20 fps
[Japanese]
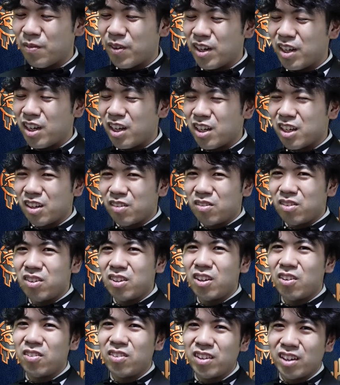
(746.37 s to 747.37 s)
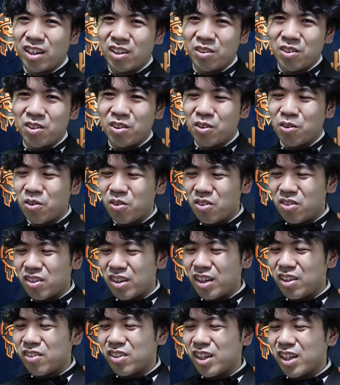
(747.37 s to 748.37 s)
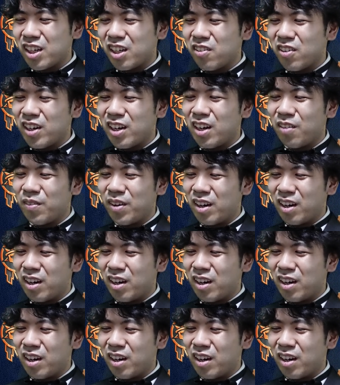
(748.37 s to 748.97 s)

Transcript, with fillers: リアニがついてるんだけど、こいつがいる限りは、